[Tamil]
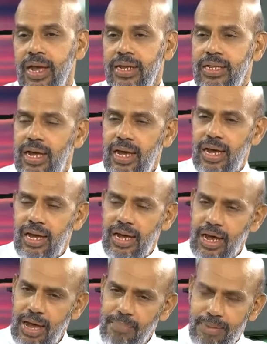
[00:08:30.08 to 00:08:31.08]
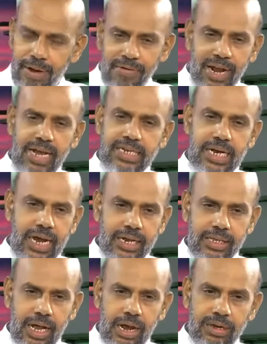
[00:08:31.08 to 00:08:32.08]
இந்த ப்ரிவிலேஜாக
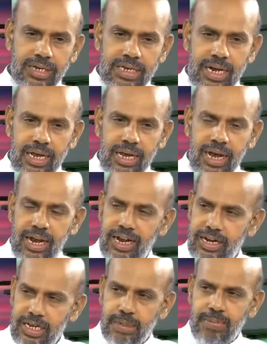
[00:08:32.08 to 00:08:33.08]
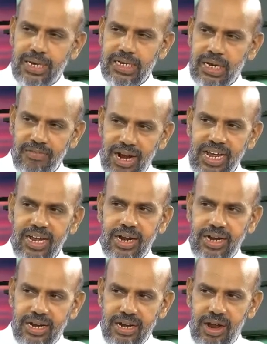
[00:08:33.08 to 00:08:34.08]
இருந்தாலும் சரி அல்லது டிஸ்பென்சரி
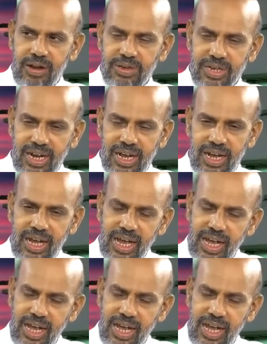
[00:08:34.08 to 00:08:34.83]
விலைக்கீடுனாலும் சரி